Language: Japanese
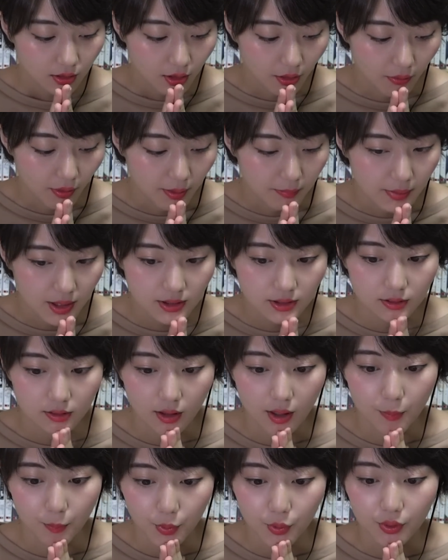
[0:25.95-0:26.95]
ではまず
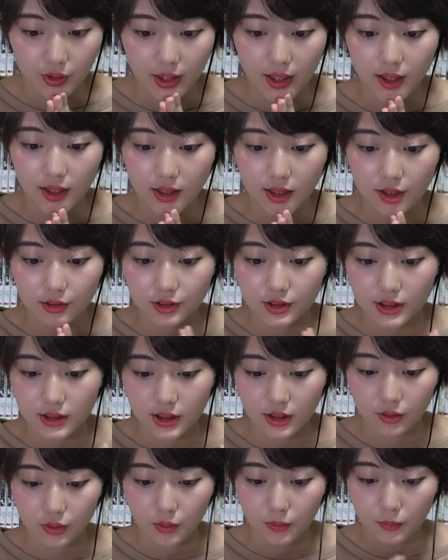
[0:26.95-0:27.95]
はもうね出てるんで
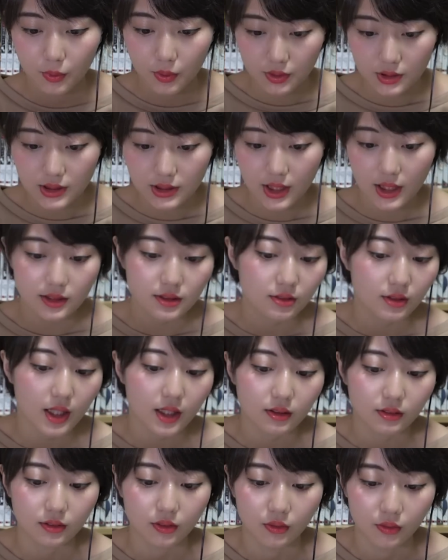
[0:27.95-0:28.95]
すけど
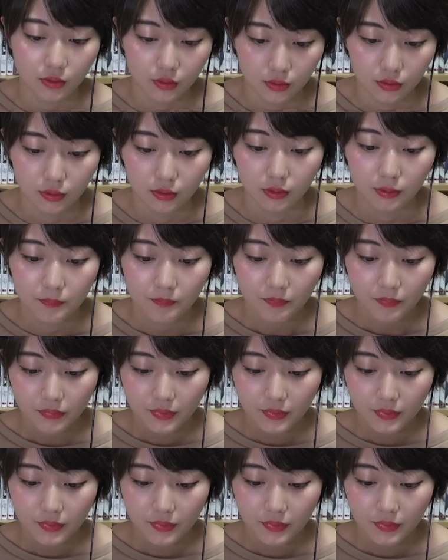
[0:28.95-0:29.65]
モンスターストライクの方を